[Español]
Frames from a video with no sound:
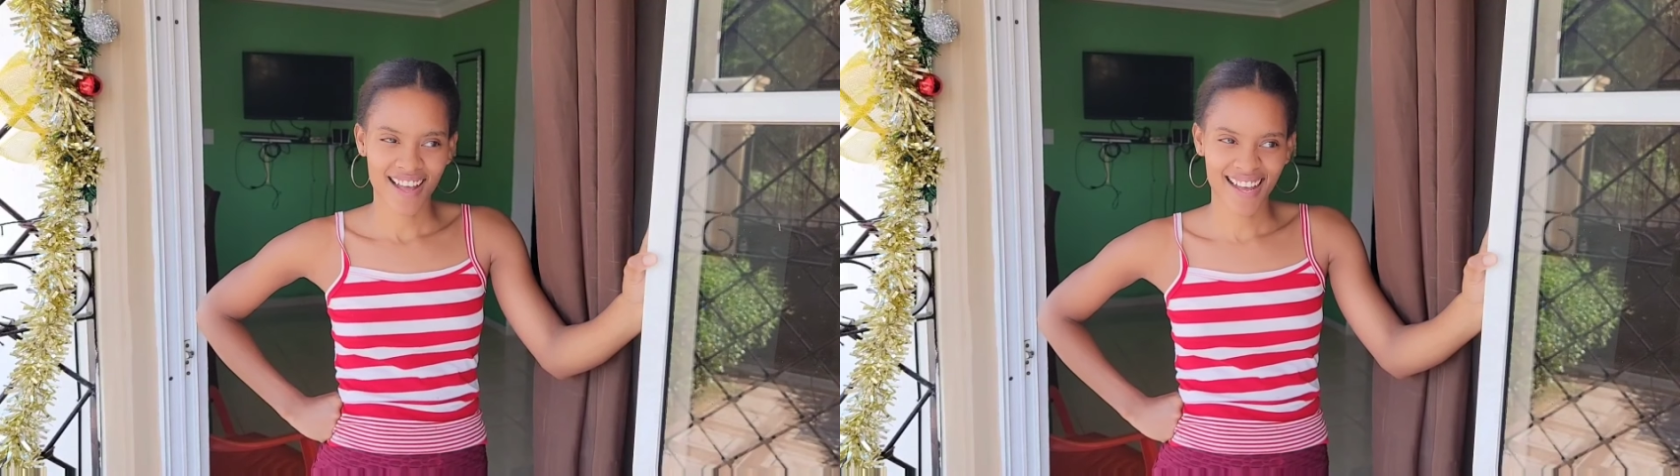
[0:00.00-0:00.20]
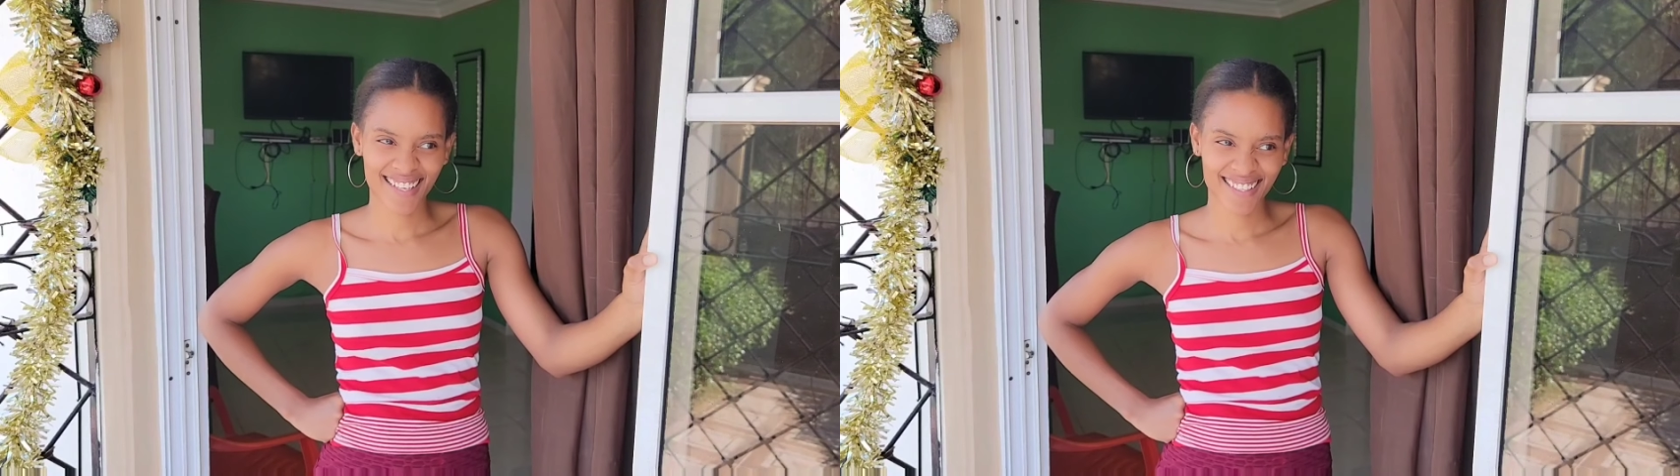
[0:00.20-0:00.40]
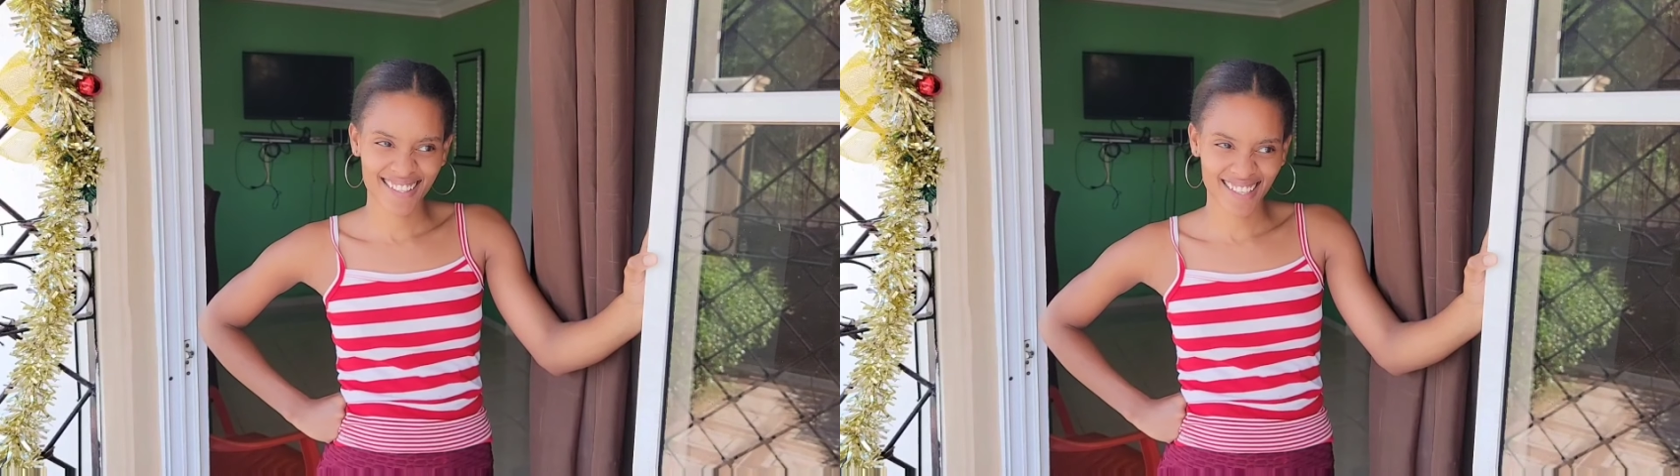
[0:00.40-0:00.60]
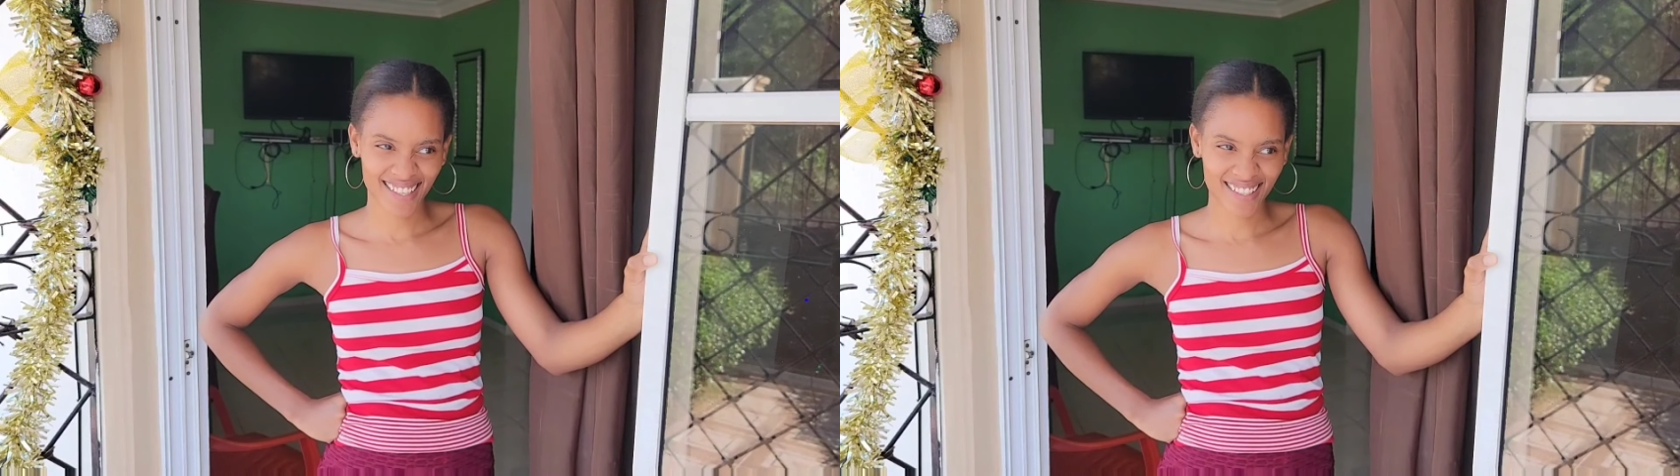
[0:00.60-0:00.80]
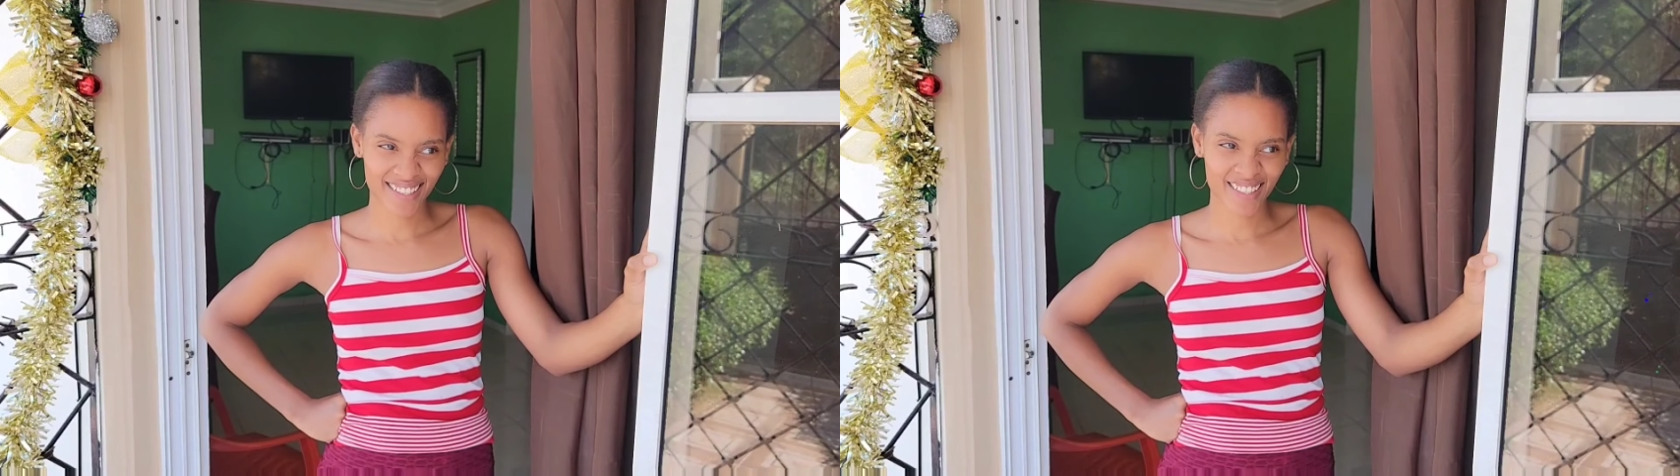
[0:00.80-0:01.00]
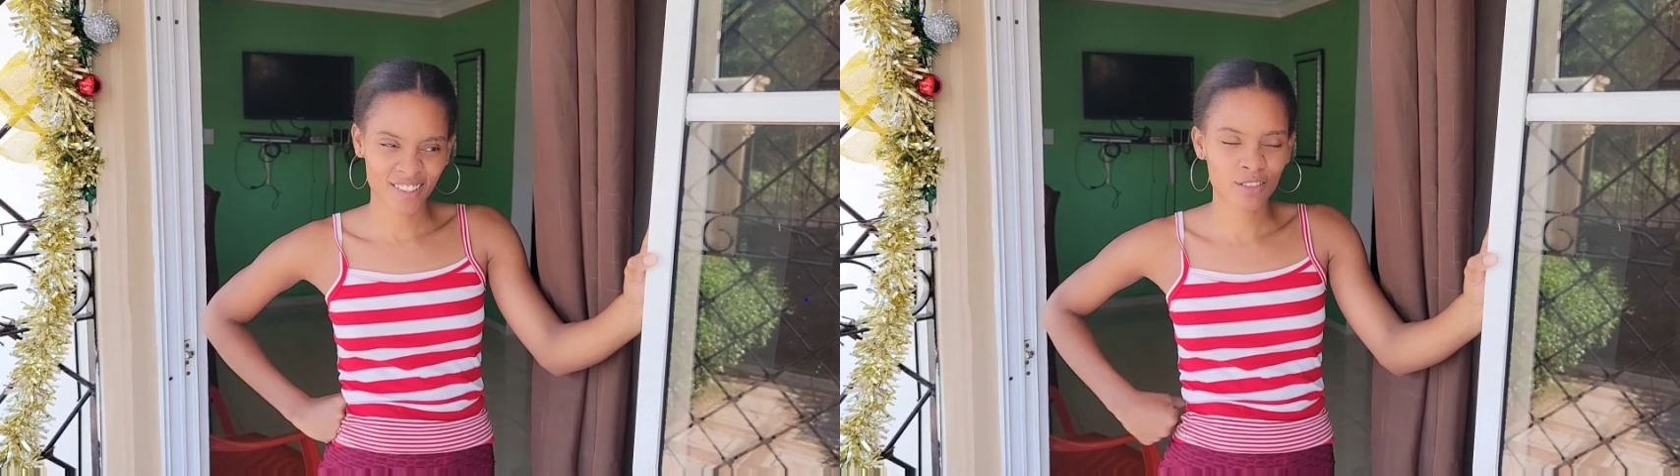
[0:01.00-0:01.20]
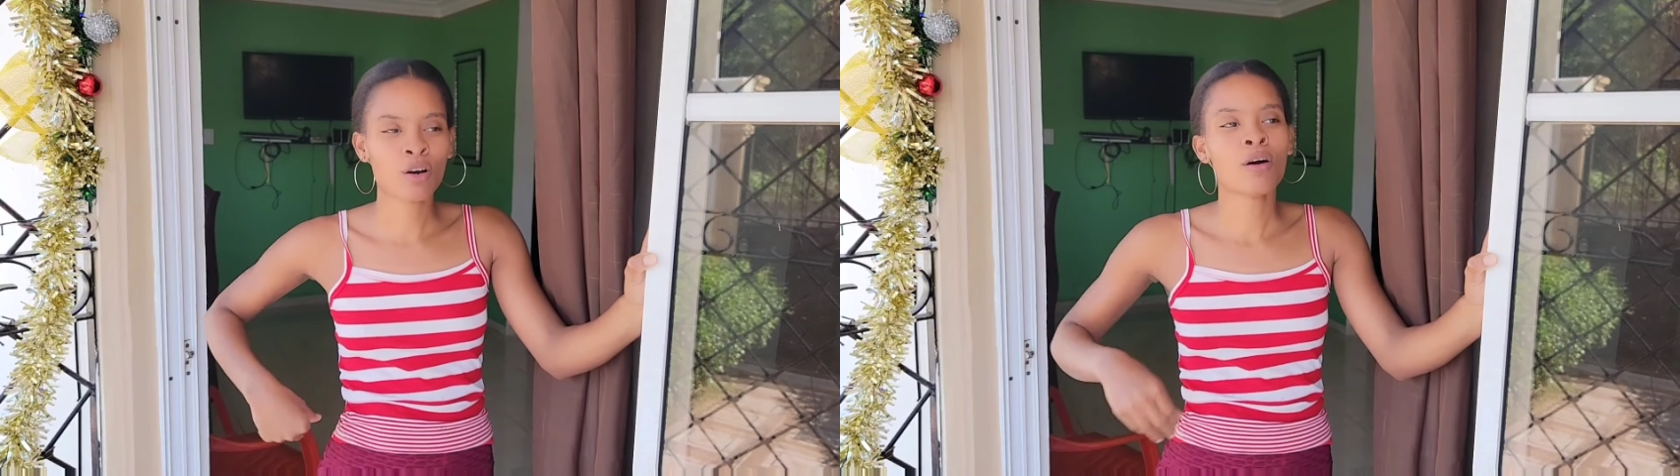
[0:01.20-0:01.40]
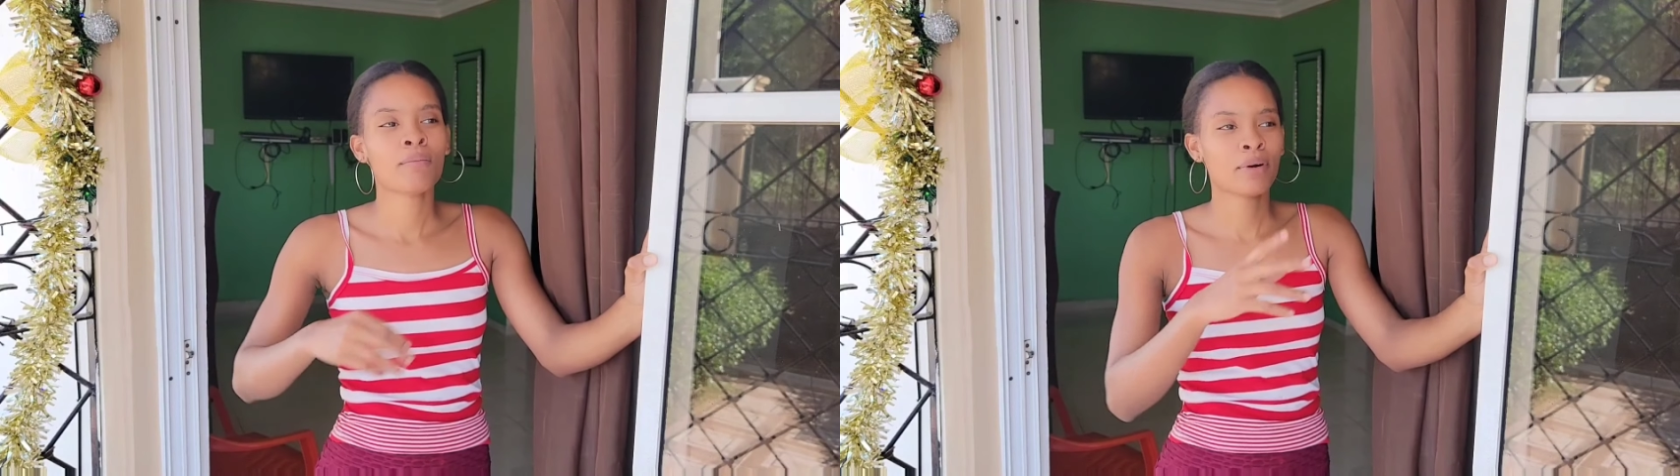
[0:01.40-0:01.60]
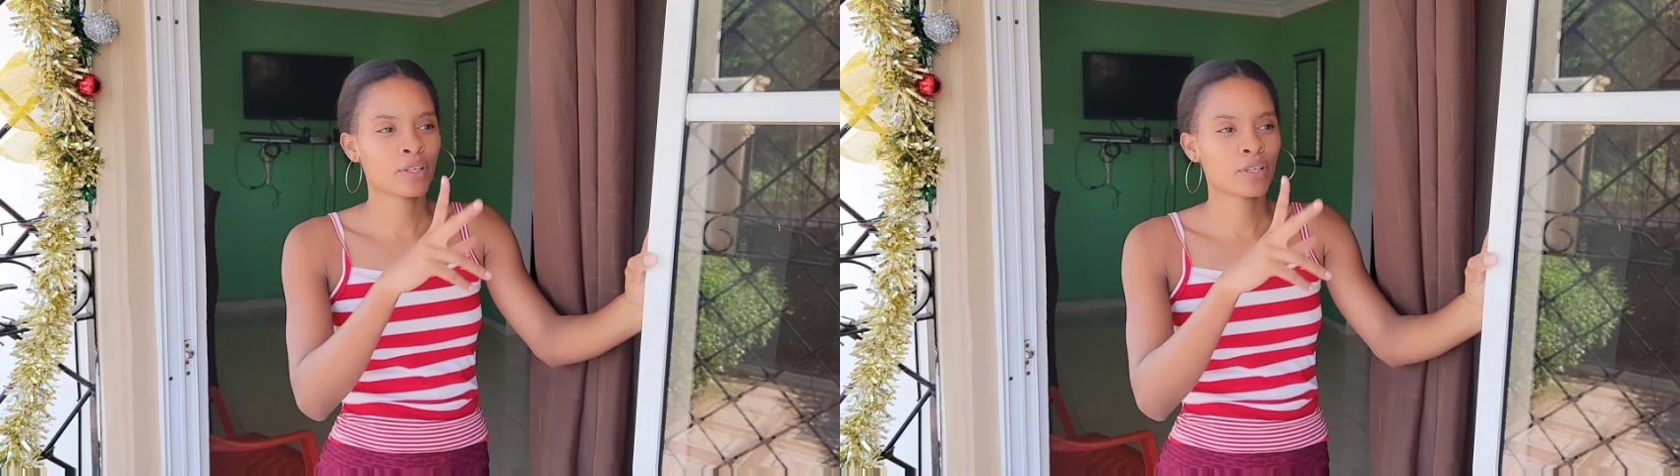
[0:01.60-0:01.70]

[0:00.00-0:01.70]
Ay, qué lindo.